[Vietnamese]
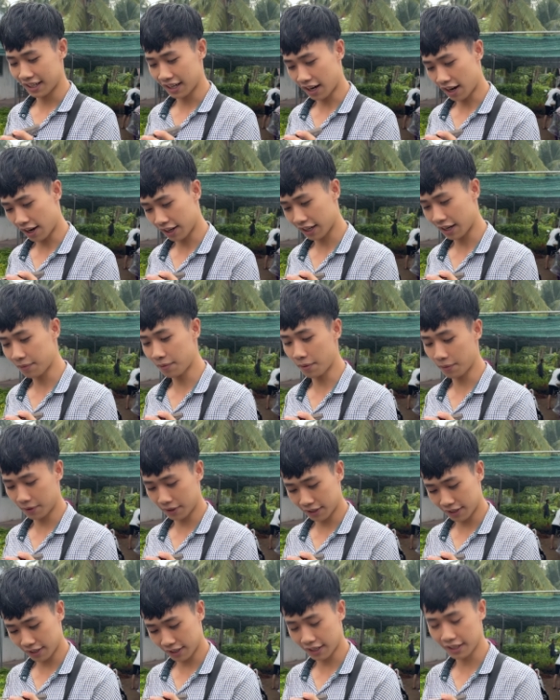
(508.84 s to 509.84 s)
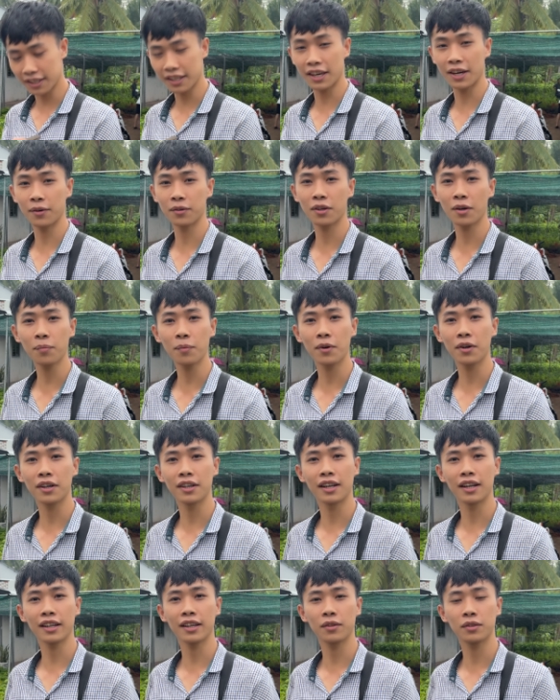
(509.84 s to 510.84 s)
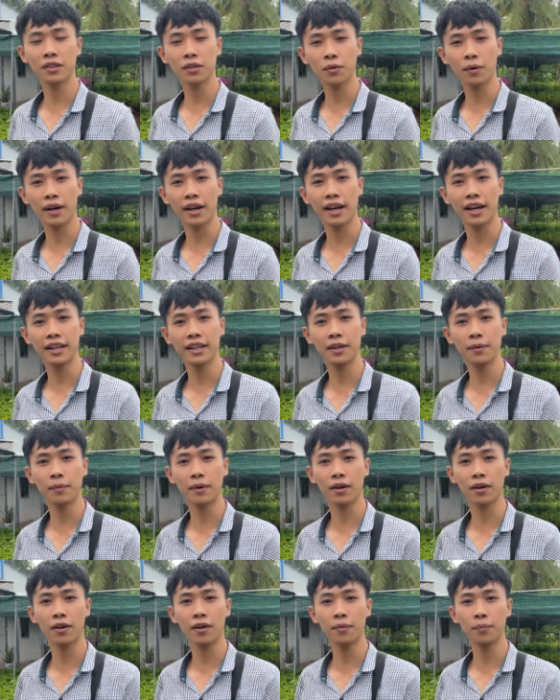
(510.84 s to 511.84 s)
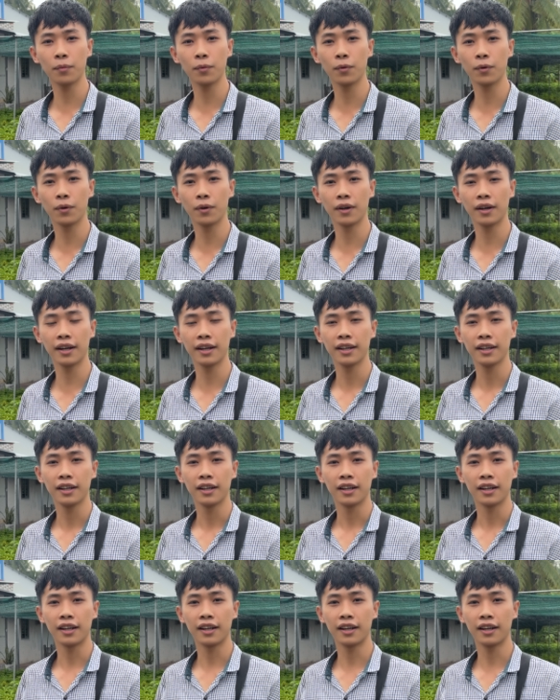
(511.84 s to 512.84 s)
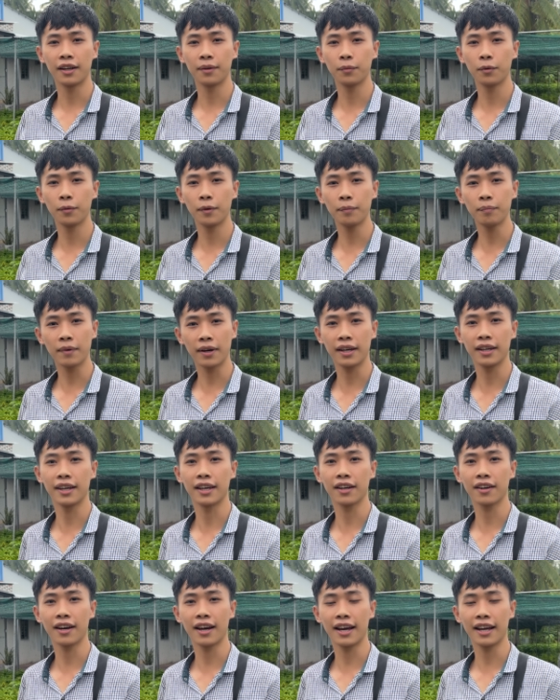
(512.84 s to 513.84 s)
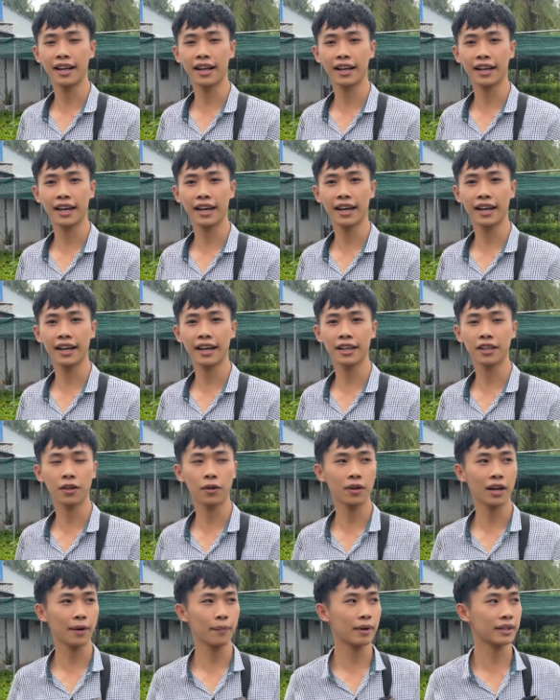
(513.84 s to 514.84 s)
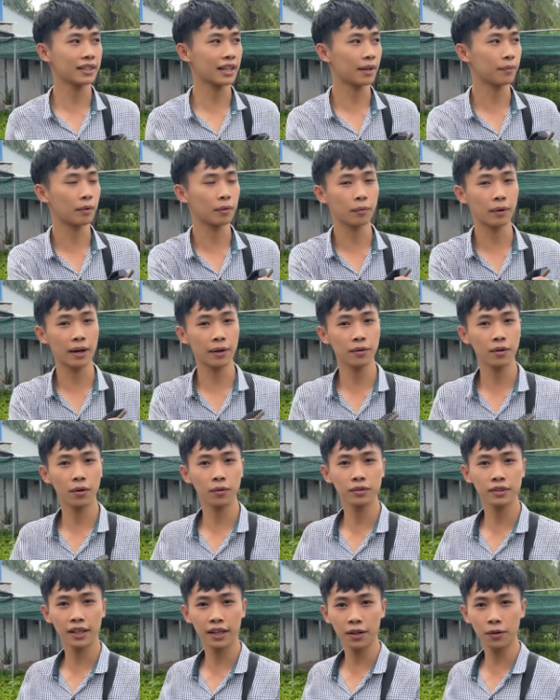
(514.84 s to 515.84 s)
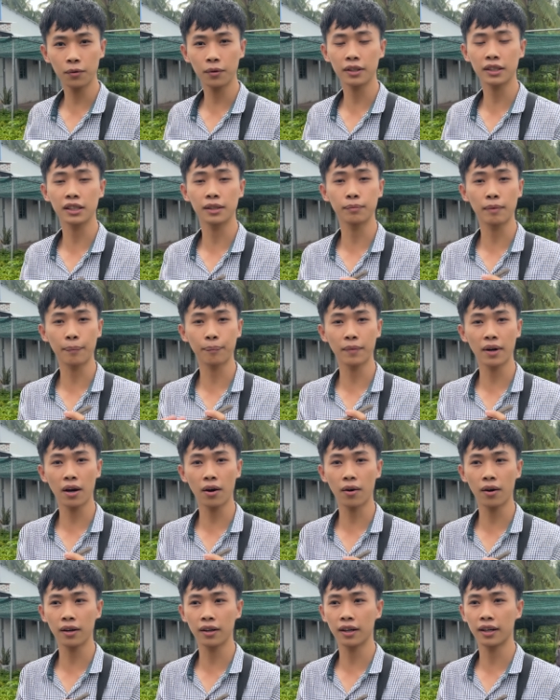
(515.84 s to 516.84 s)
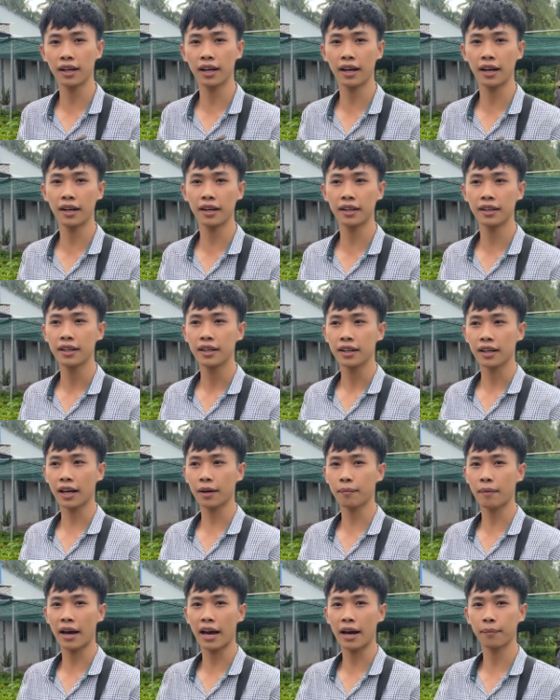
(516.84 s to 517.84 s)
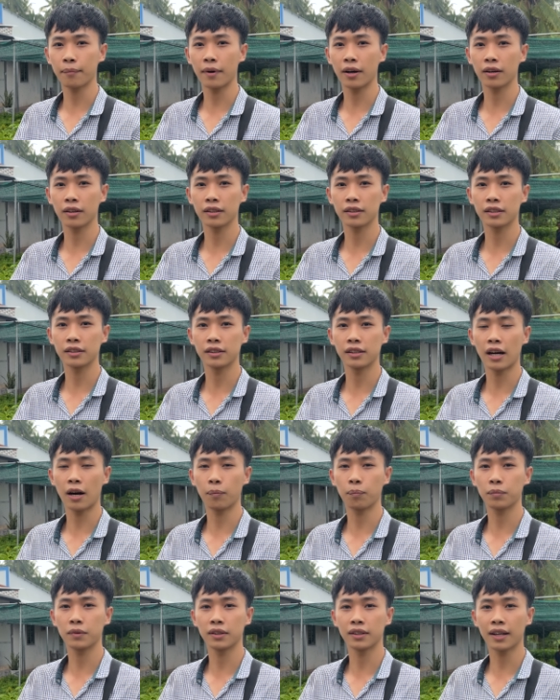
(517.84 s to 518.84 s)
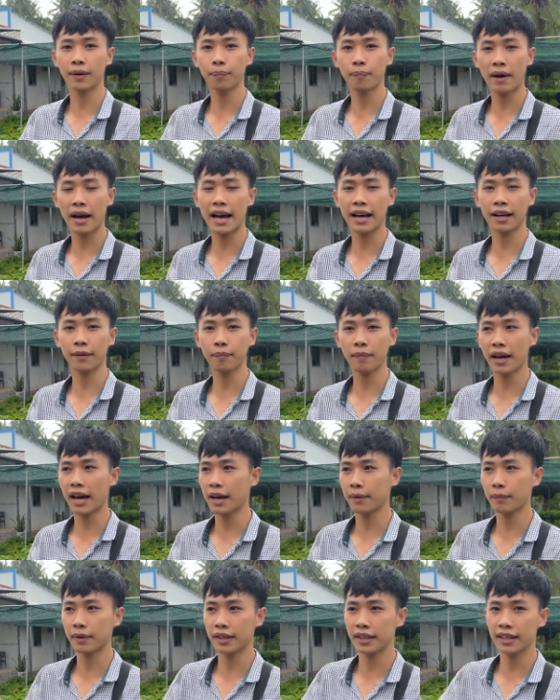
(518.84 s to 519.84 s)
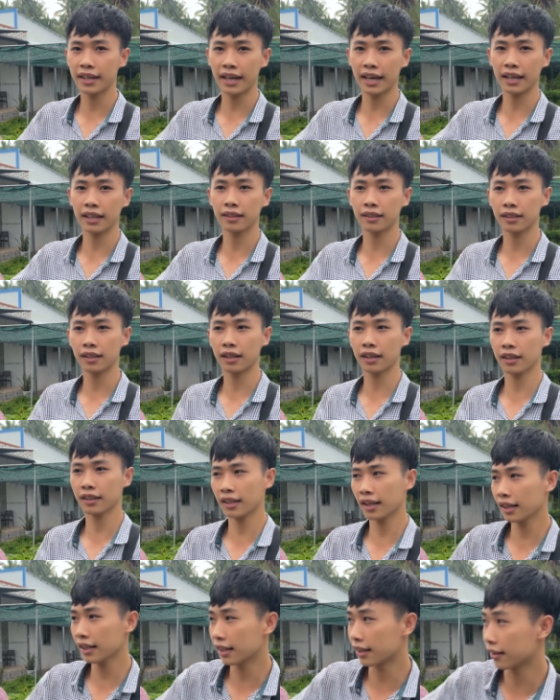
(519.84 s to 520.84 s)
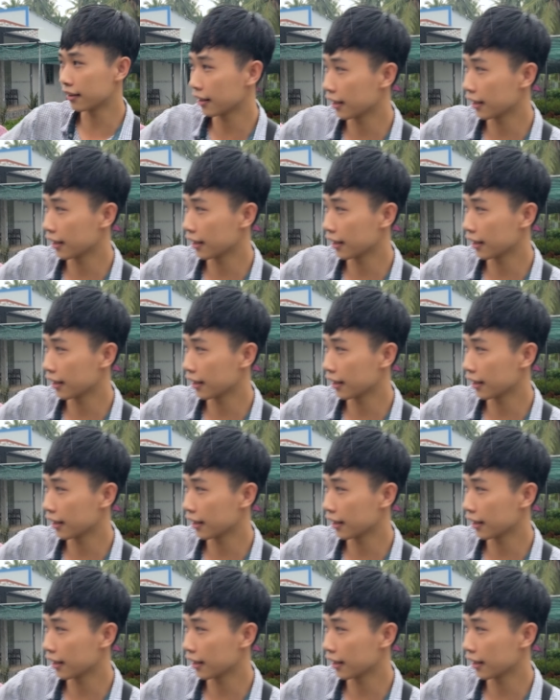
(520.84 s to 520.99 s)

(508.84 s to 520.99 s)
Rồi cảm ơn mọi người rất là nhiều. Chúc mọi người thật nhiều sức khỏe. Nếu mà có mua à, mua bánh mì thì có thể ghé ngay chỗ ngã Bà Sành mình quẹo vô một xíu, ở trường mầm non rồi hả. Các bạn mà trường học trường cấp ba, cấp hai mà đi ngang cái tuyến đường